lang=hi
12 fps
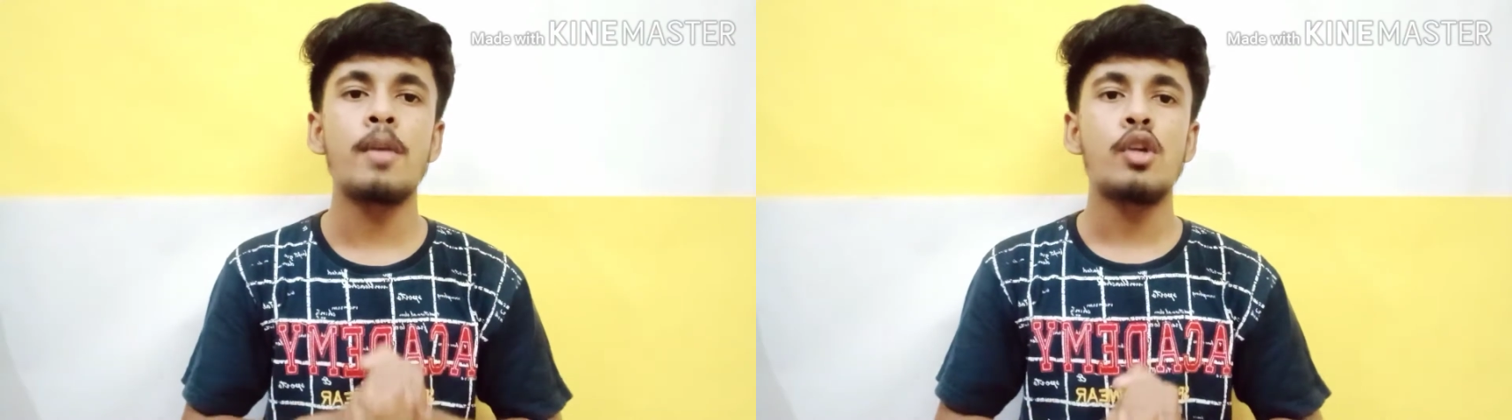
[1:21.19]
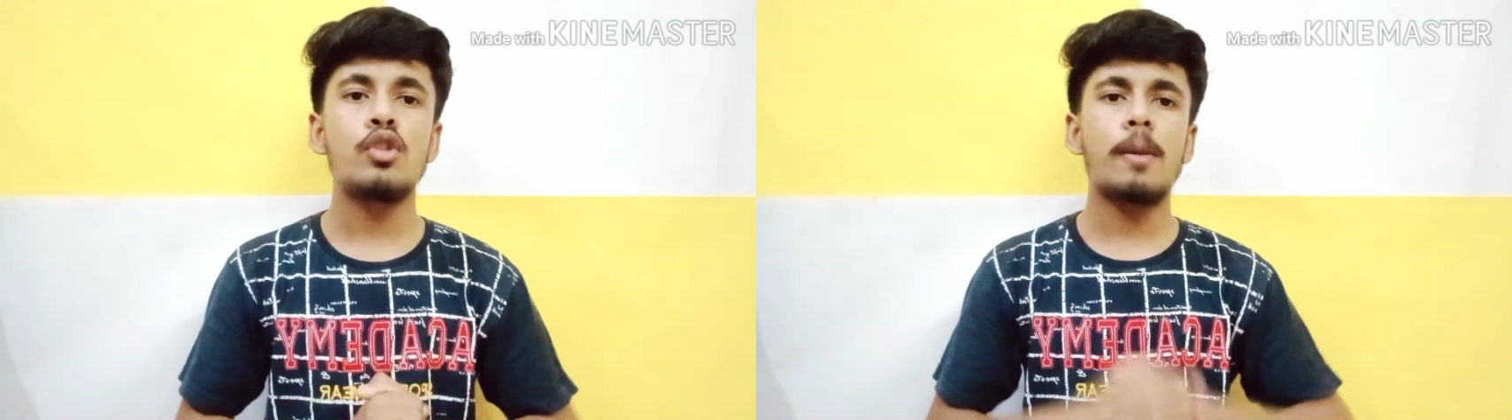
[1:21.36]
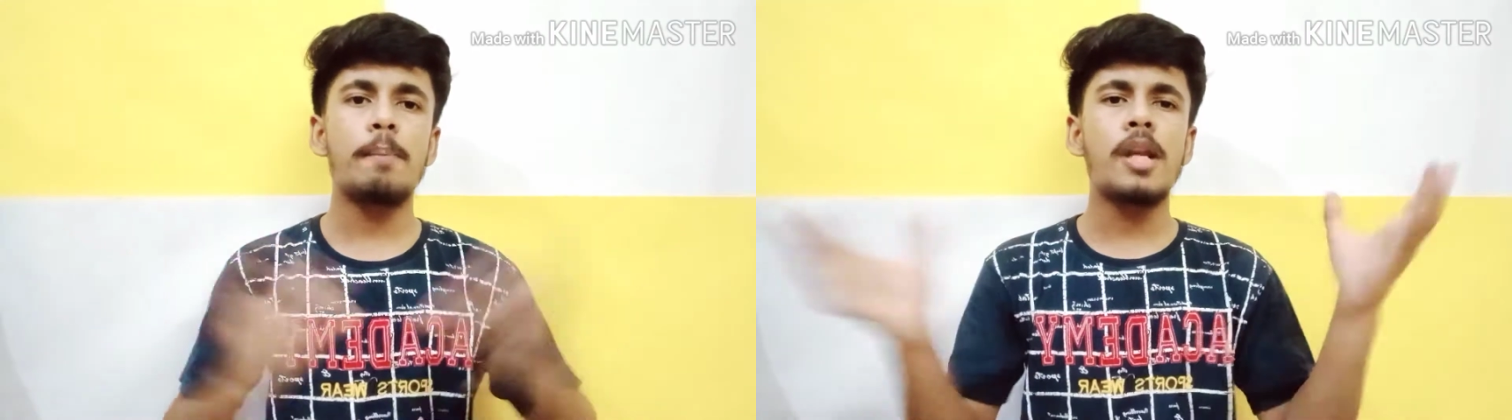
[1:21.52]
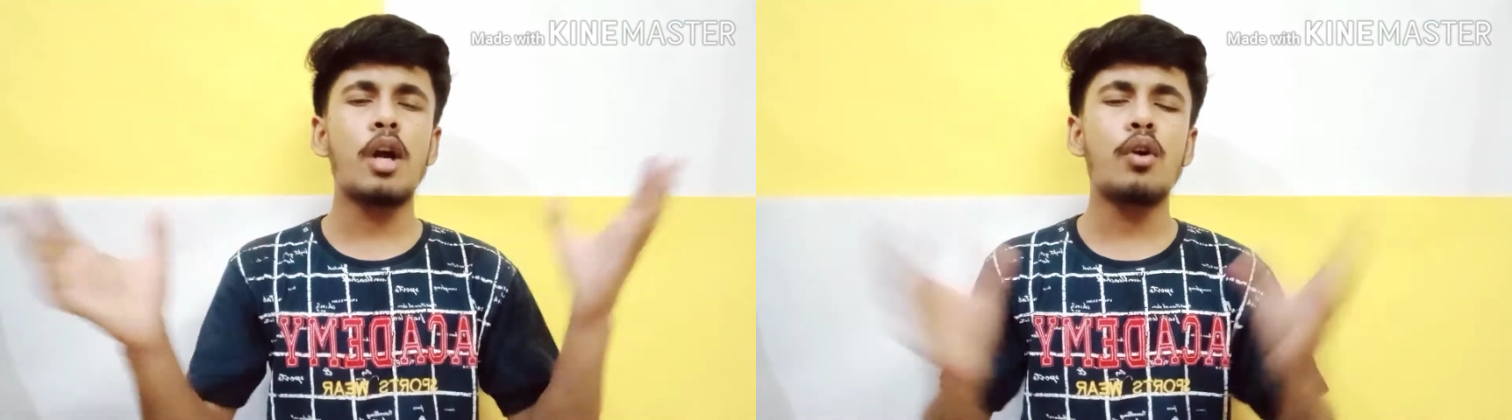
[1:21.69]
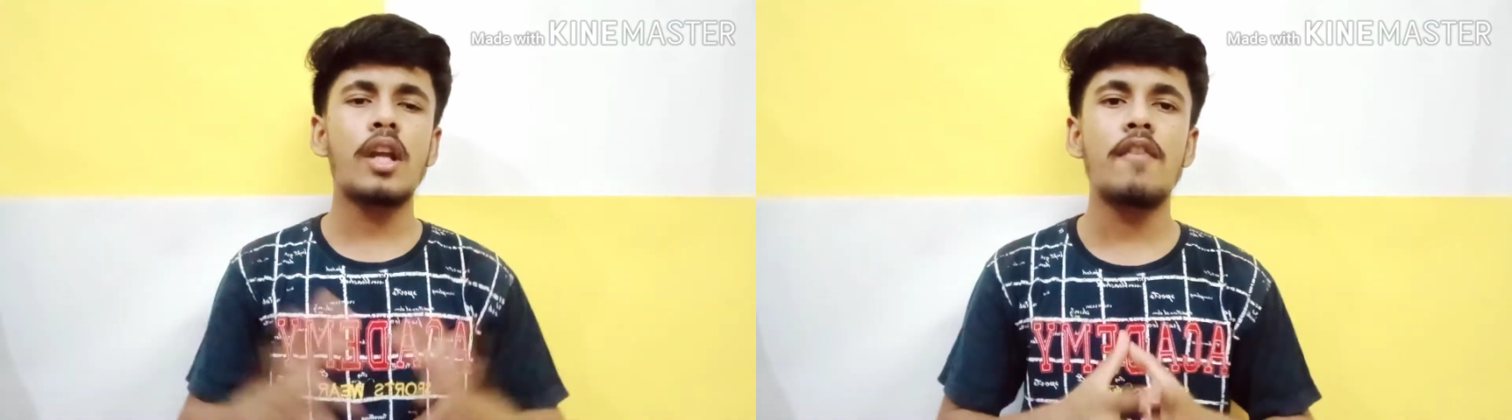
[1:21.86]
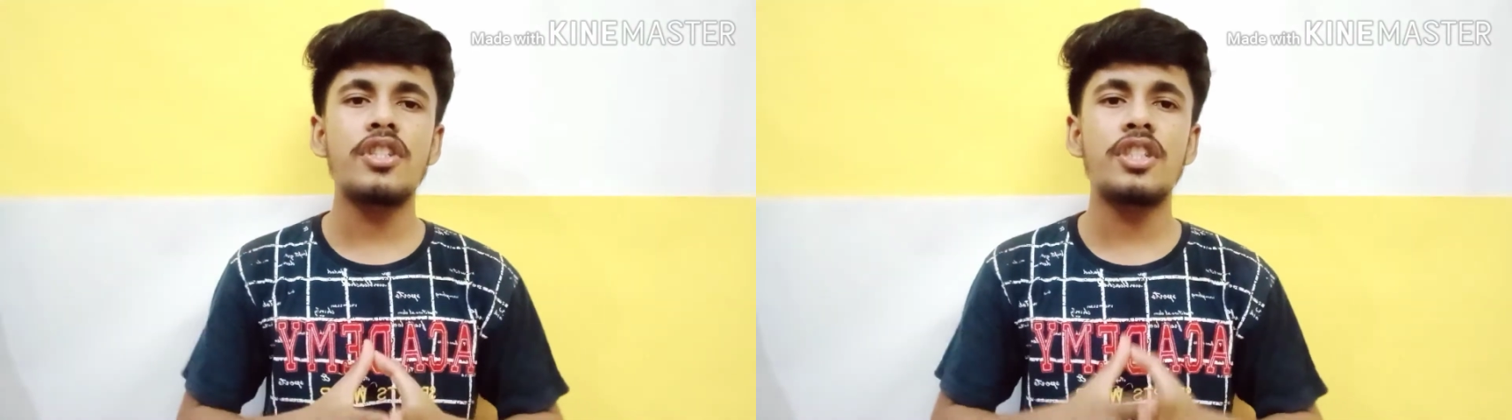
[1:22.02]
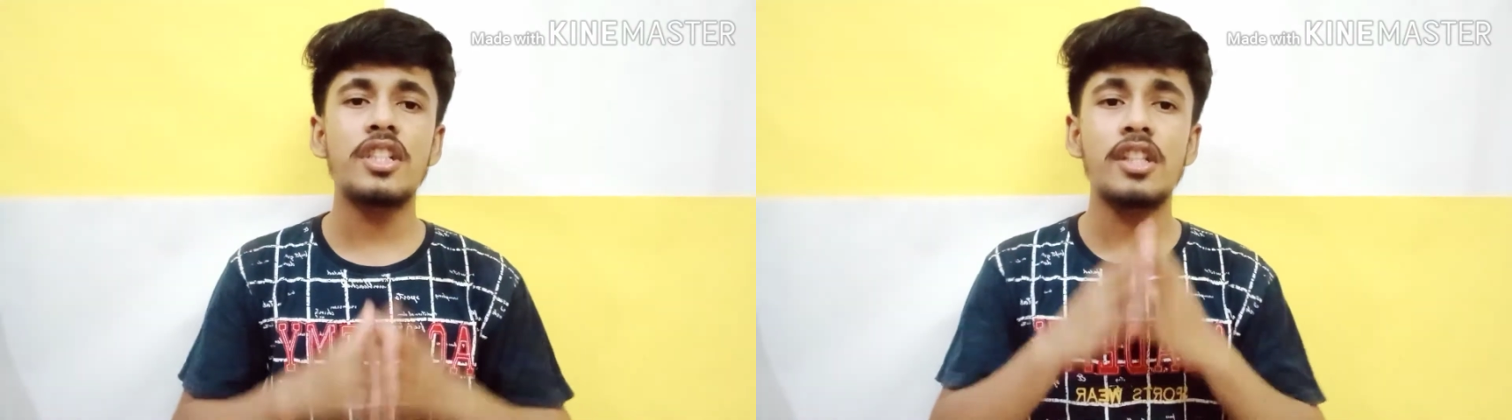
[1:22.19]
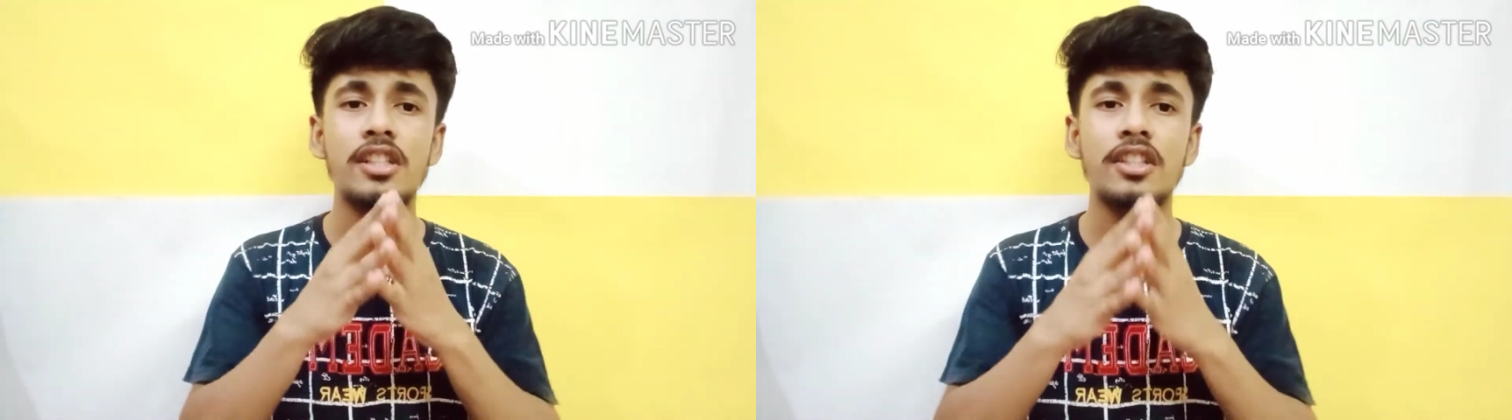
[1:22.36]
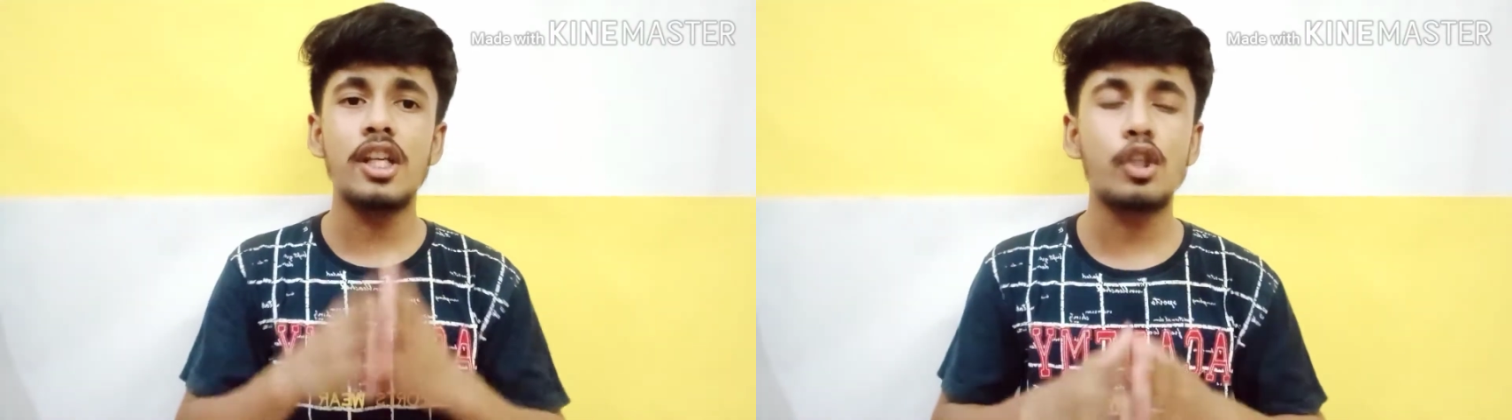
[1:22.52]
सर बिना वो टाइम वेस्ट की जल्दी
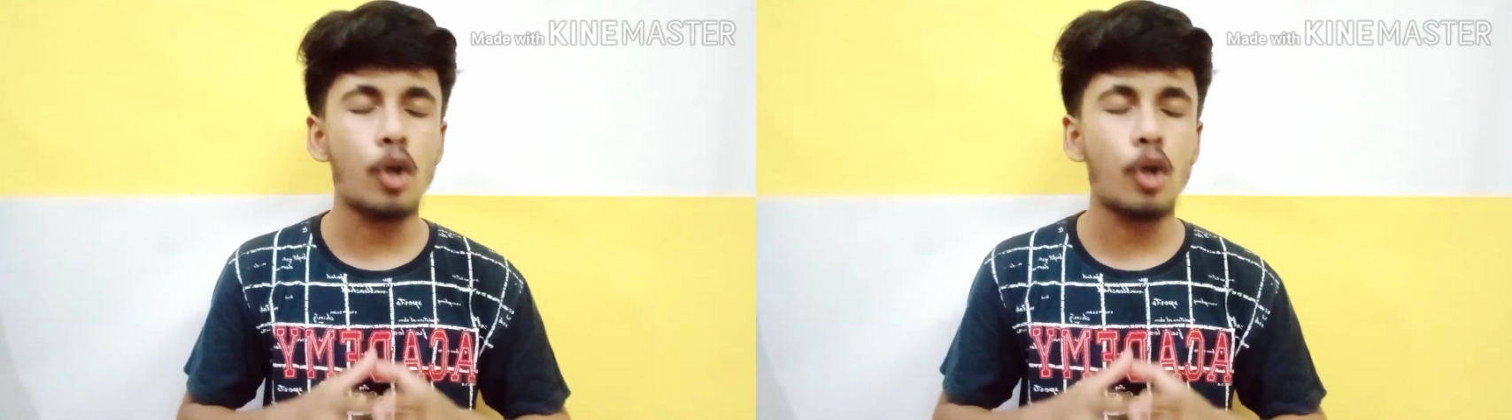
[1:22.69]
जल्दी